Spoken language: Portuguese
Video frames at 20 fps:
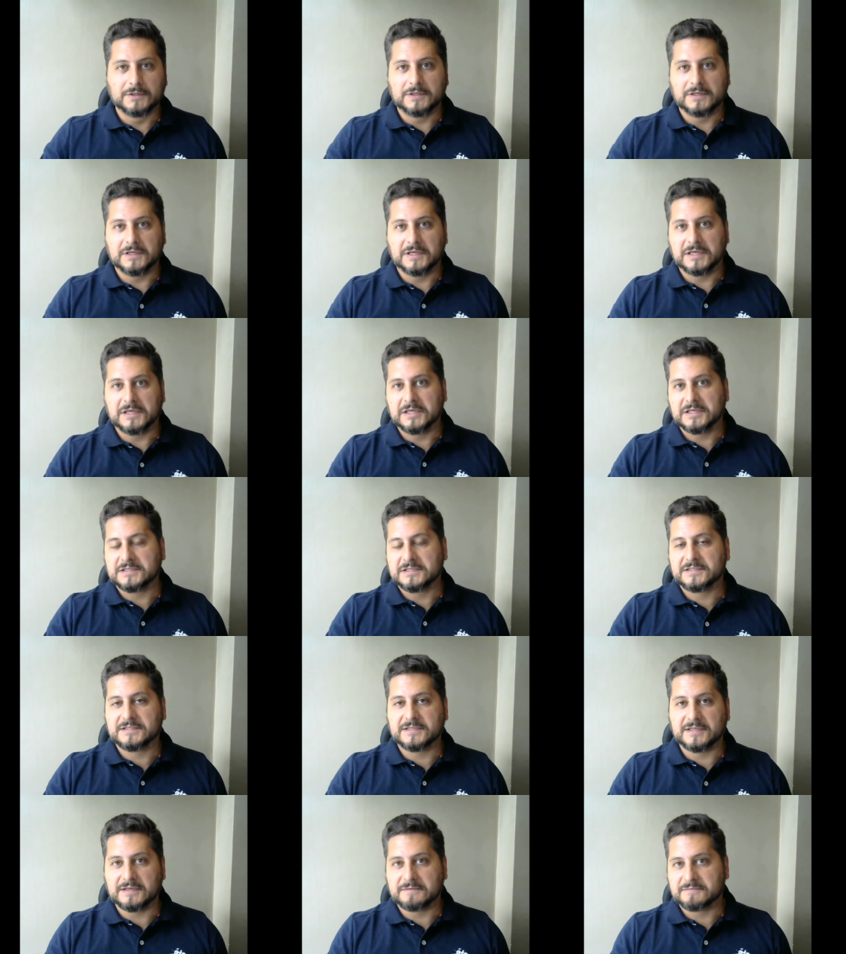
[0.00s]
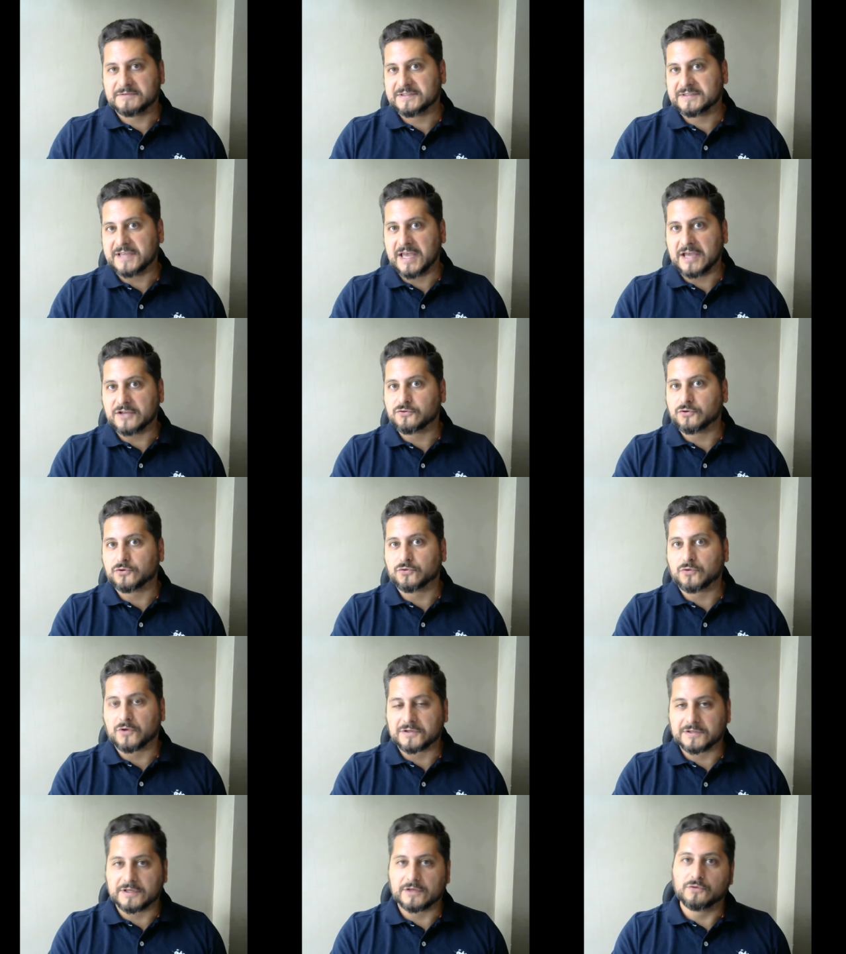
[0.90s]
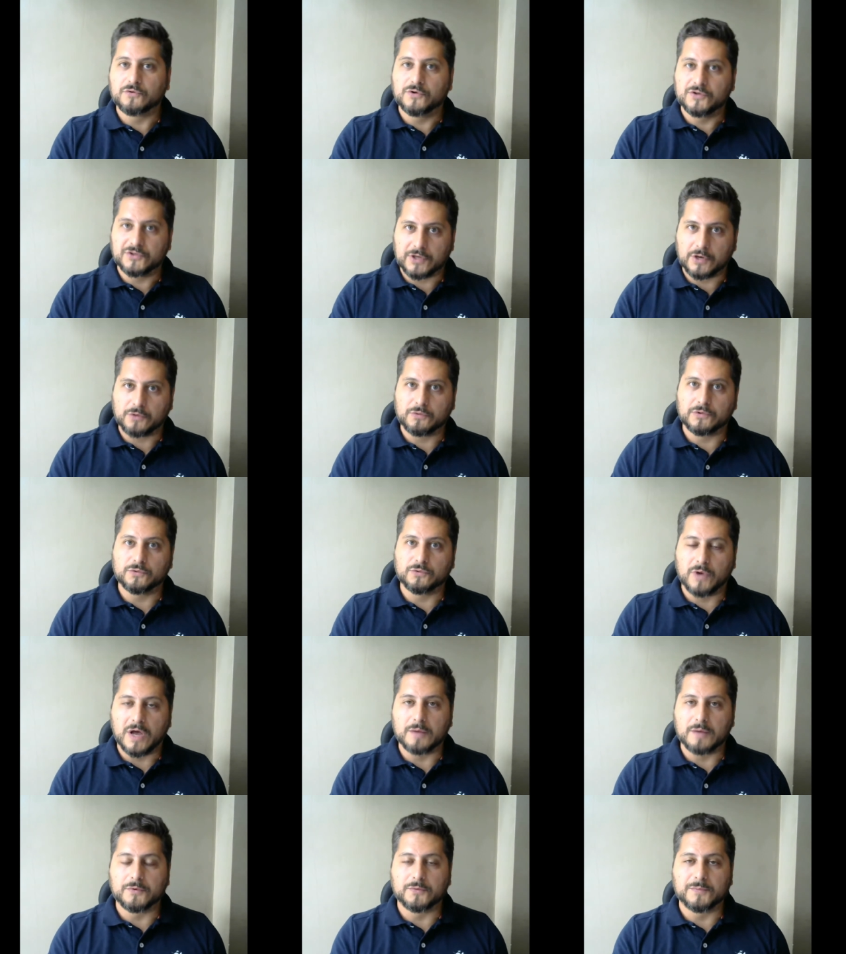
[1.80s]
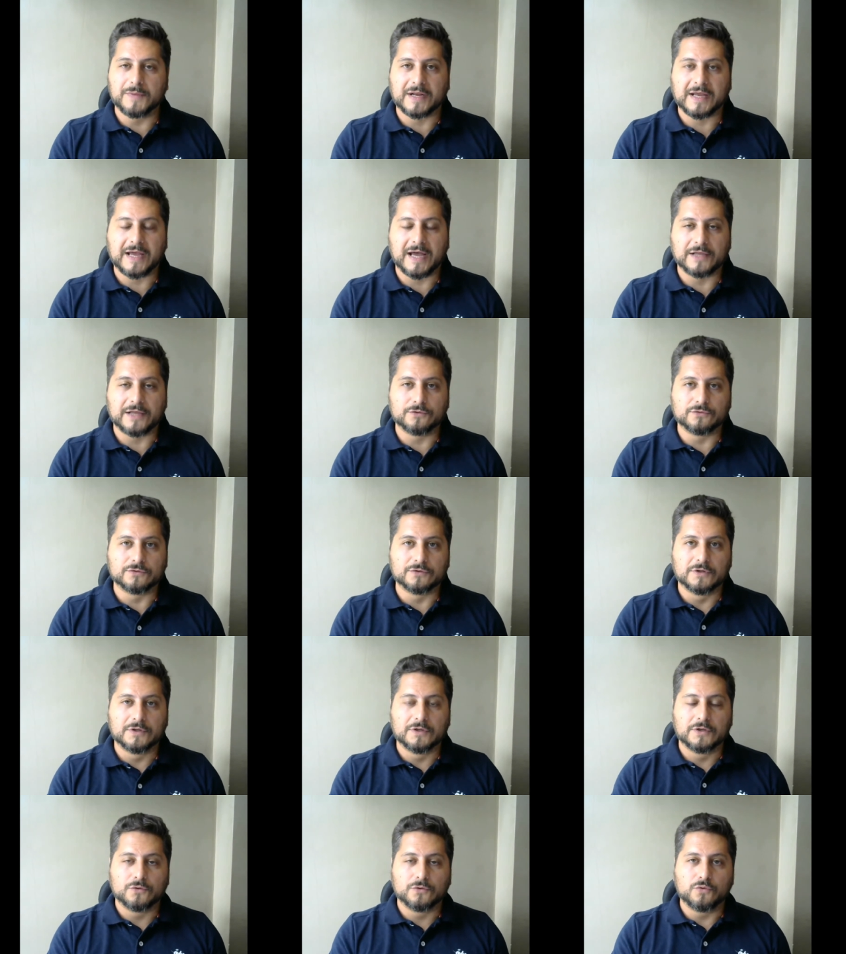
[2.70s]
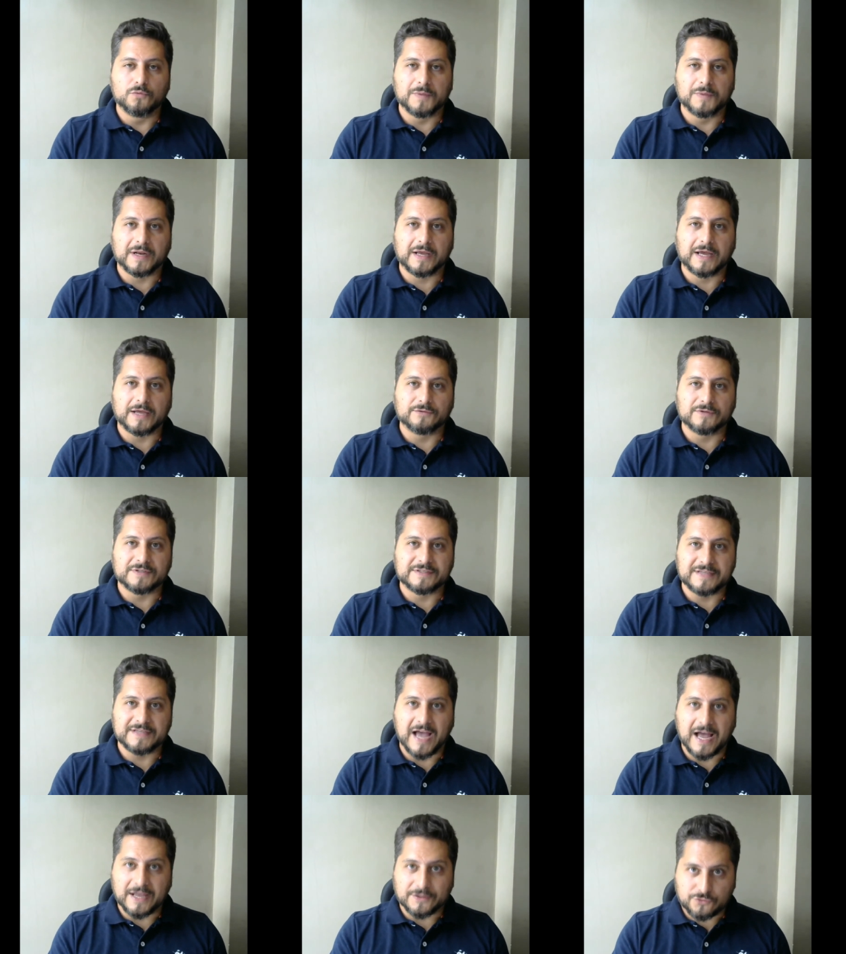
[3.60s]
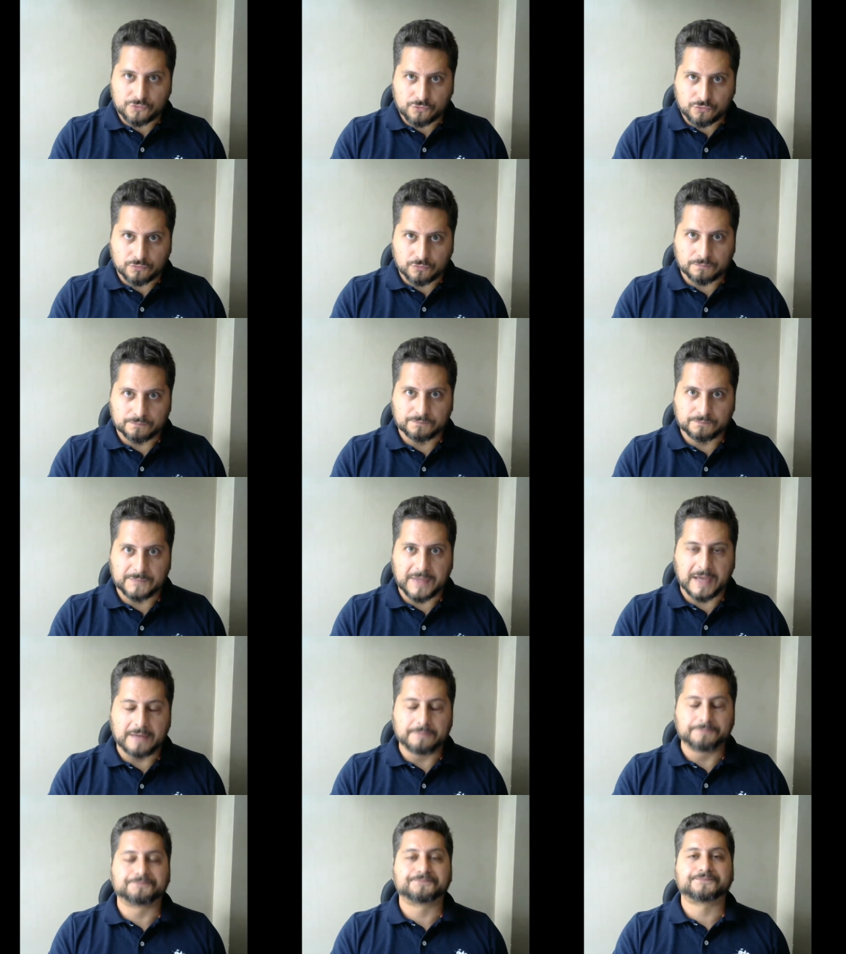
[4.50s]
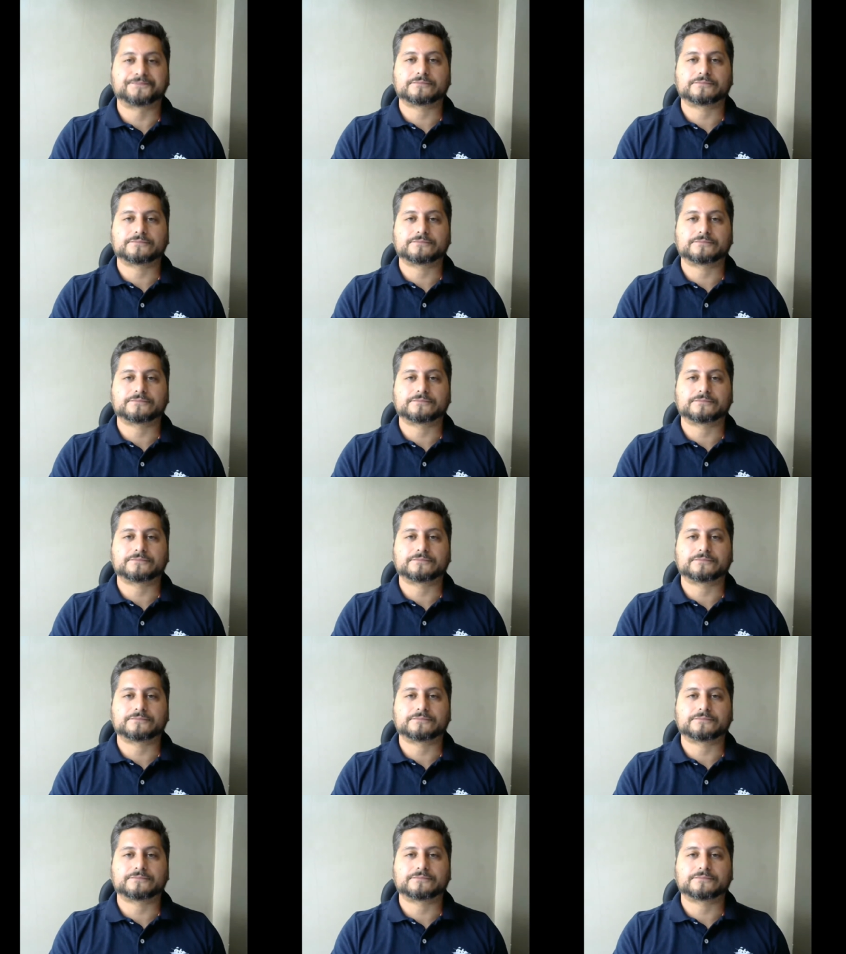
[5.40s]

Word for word: é, 7, 8 horas da noite, que é quando abre o mercado, o mercado asiático, tá?